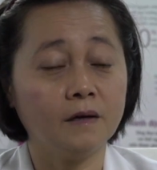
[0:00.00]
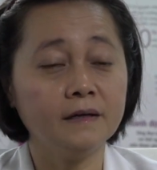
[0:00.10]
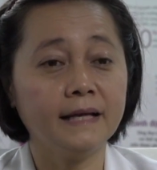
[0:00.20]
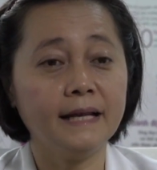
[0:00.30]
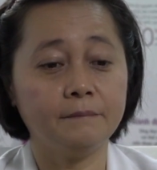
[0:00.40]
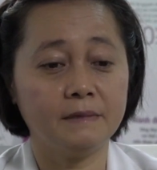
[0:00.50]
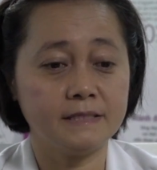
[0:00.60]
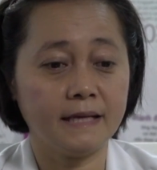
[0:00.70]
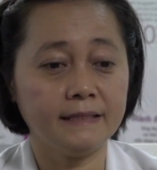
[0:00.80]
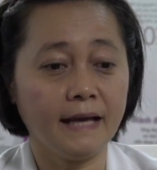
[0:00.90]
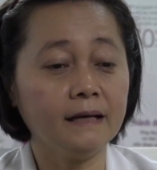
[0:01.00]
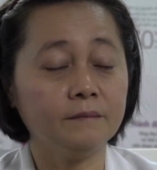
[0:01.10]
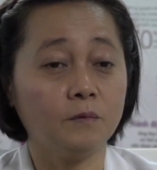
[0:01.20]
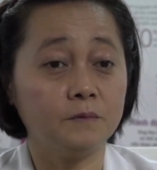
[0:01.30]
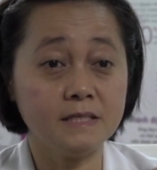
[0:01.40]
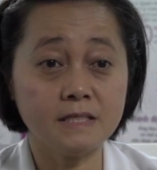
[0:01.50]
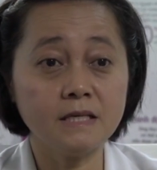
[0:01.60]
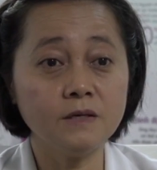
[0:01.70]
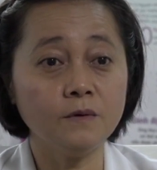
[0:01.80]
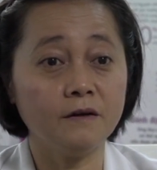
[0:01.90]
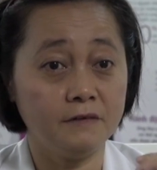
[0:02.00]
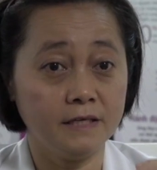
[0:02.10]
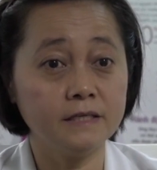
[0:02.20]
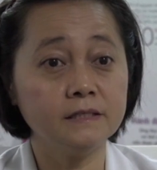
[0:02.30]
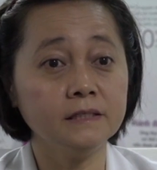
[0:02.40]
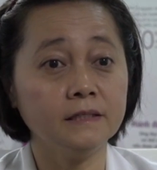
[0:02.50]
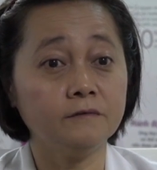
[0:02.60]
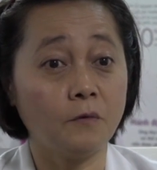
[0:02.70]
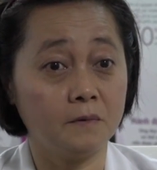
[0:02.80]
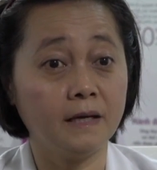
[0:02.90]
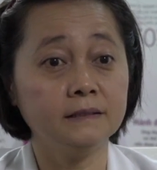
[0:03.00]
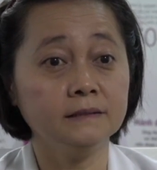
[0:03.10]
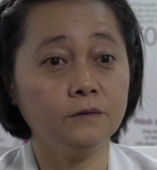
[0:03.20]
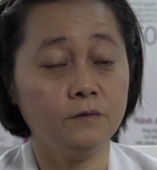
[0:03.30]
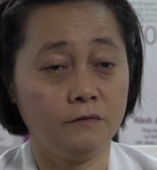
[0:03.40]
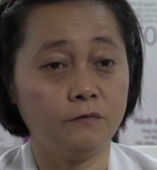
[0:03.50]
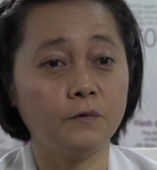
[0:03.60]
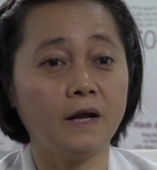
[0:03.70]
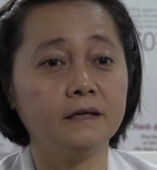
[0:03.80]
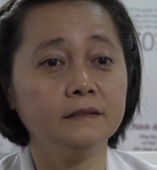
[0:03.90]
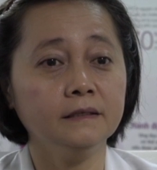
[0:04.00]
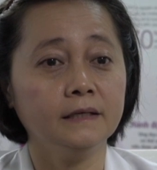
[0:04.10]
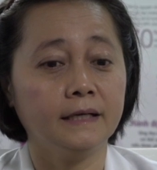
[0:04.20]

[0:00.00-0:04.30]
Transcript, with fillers: có nghĩa là mình sẽ cắt một tí xíu ở phía dưới cái vùng kính của người phụ nữ